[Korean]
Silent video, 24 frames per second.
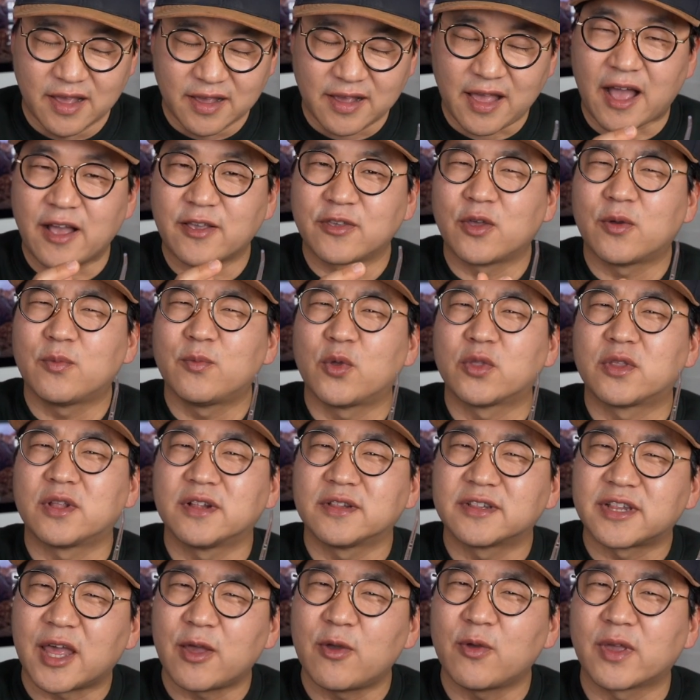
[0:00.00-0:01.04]
강력
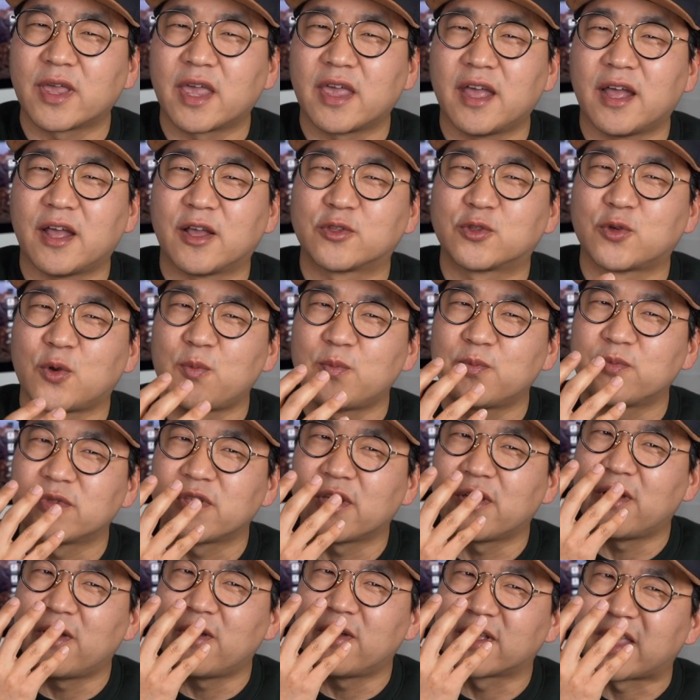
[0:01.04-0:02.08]
모드를 사용해야 좀
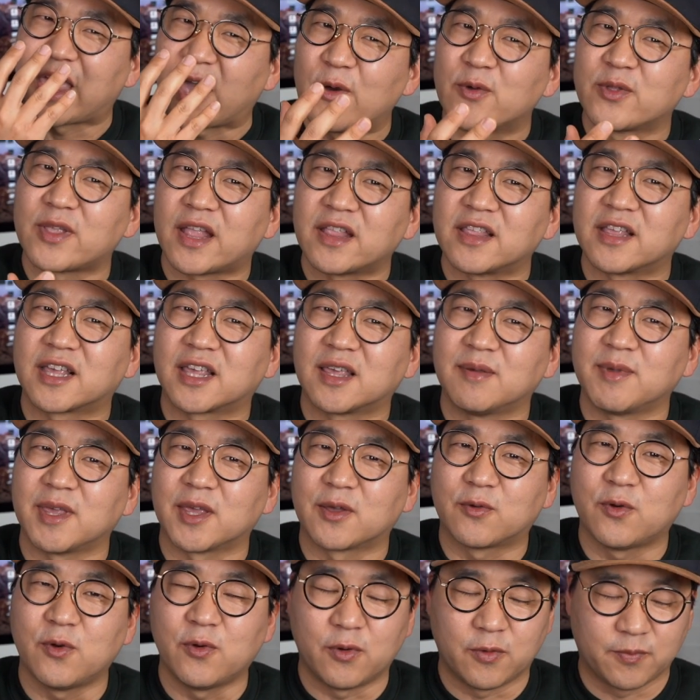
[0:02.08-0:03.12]
더 개운한 느낌이
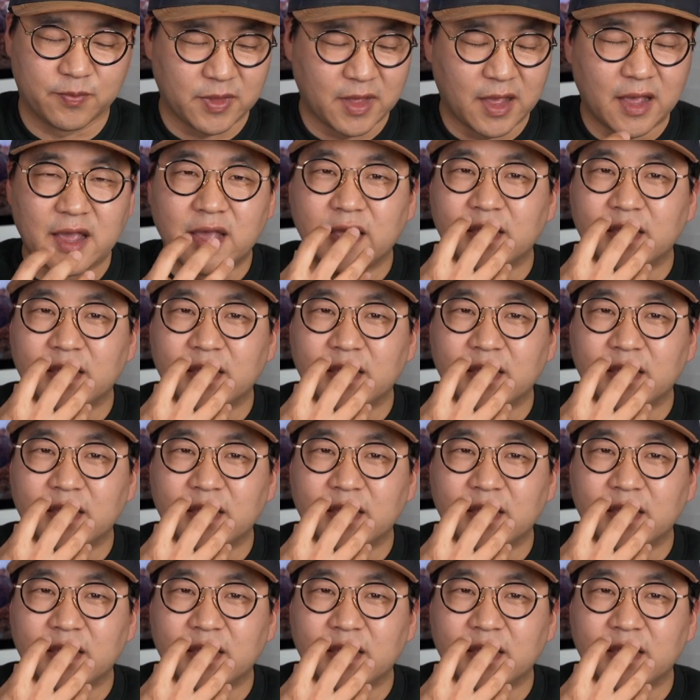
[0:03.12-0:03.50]
있고